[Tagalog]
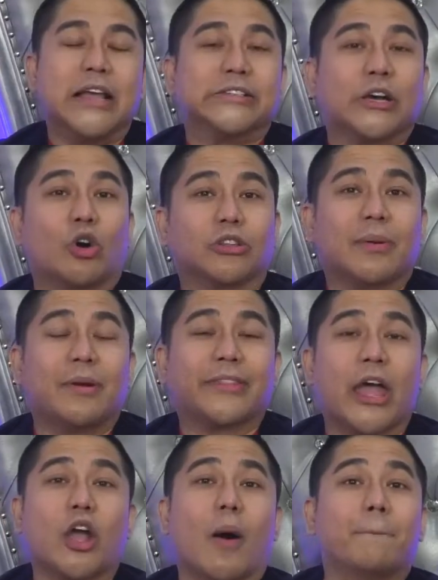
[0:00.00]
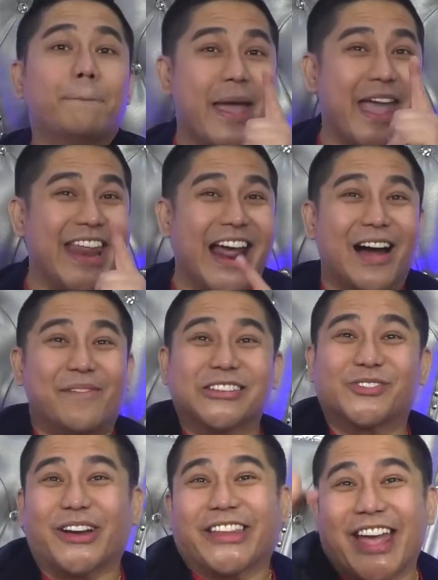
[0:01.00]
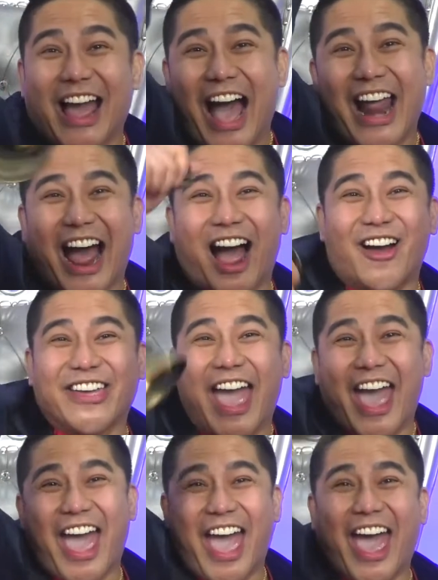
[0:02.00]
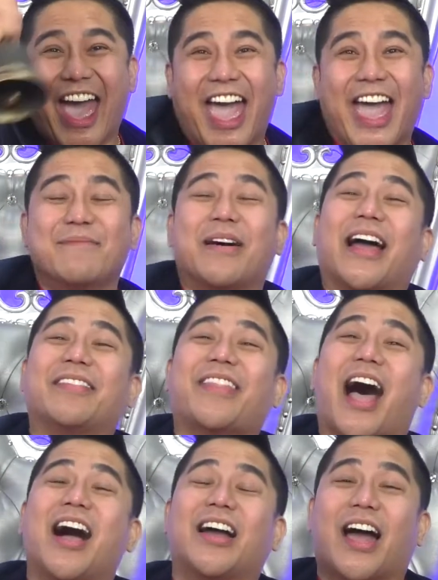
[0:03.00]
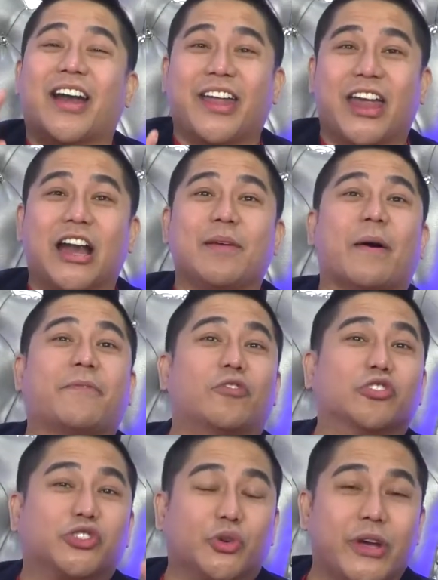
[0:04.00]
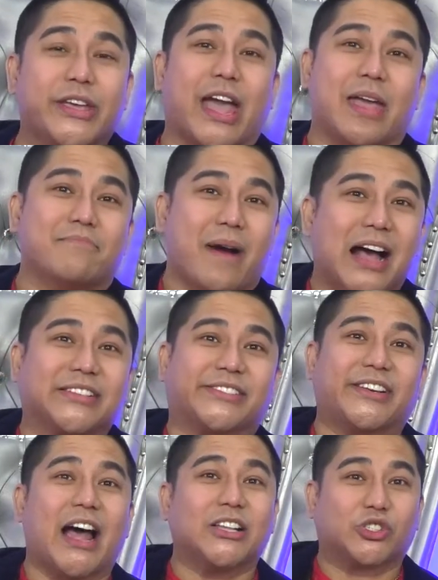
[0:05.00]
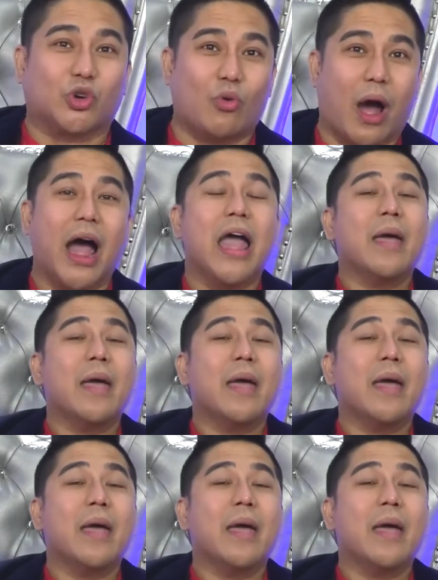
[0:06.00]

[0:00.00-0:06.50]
Sagot naman tayo kung pinakamaswerte ngayong araw. Yay! Maganda ang career. ipa Ipafeng shui kay Master Hans Kua.